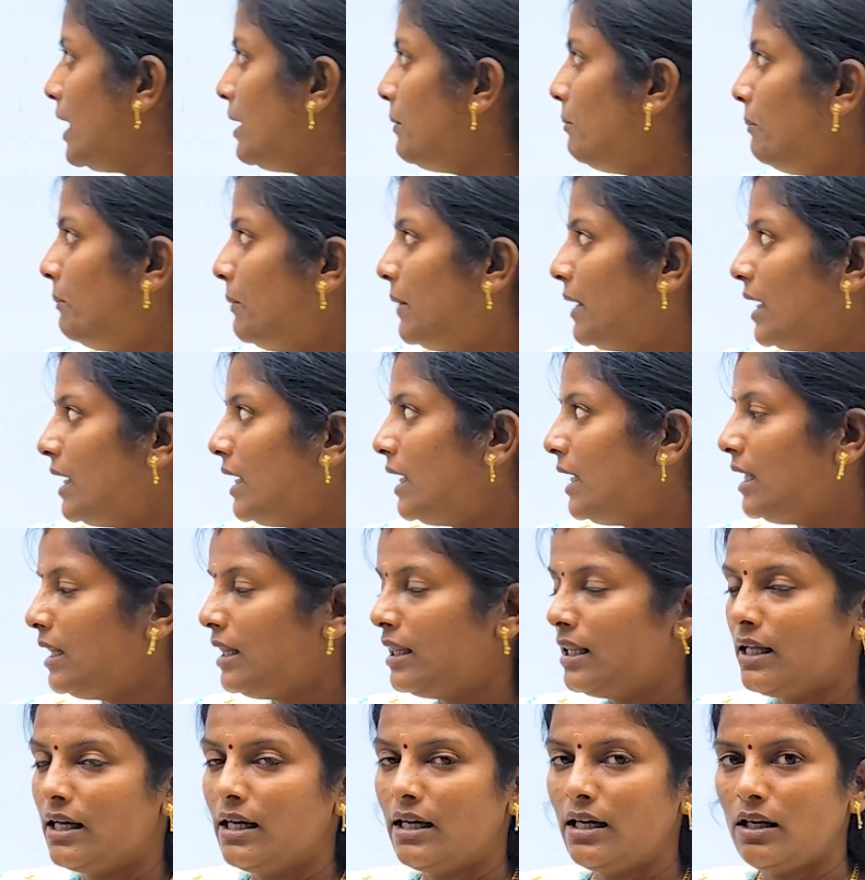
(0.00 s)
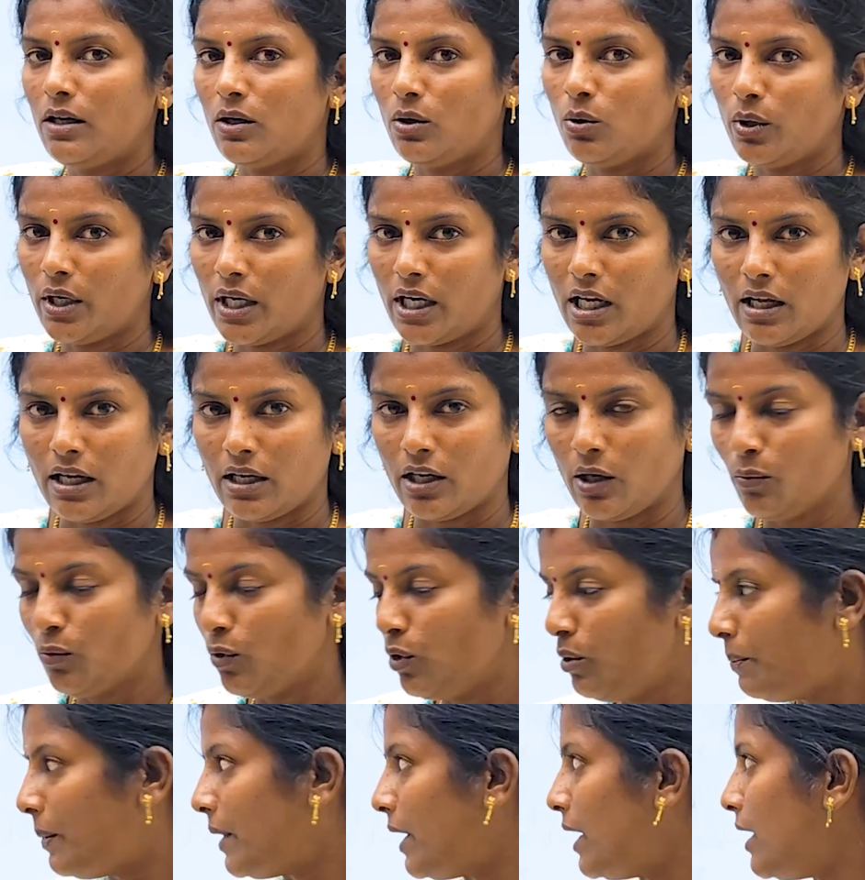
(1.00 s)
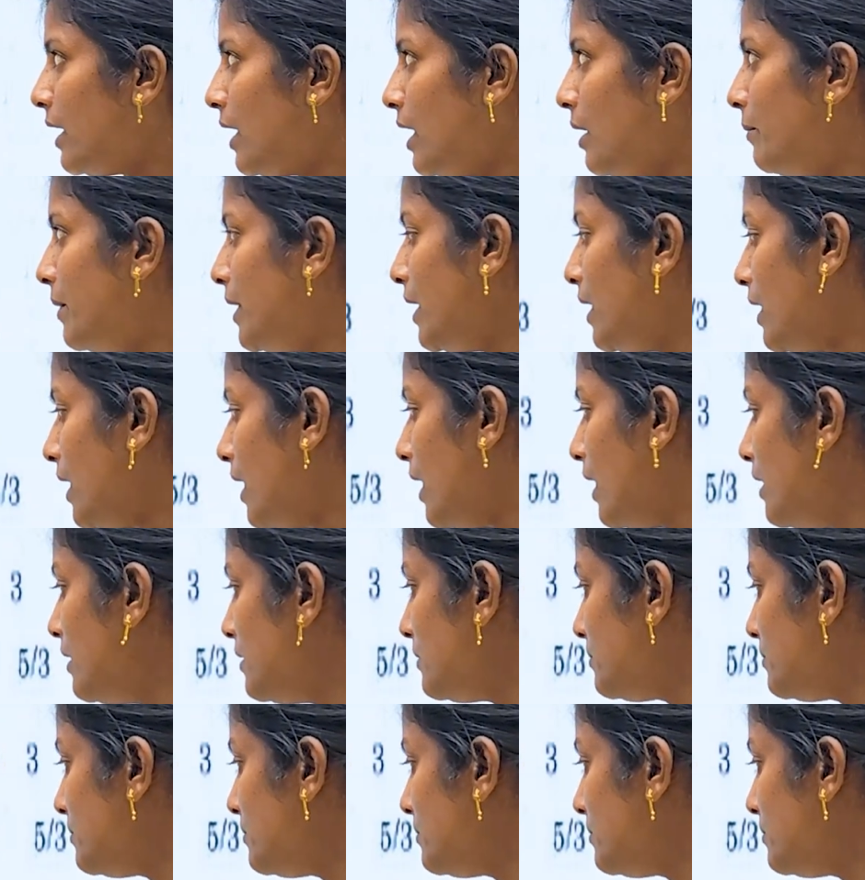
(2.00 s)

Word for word: இப்போ இந்த ரூட்டை நான் ரிமூவ் பண்ணுறேன் அப்படின்னா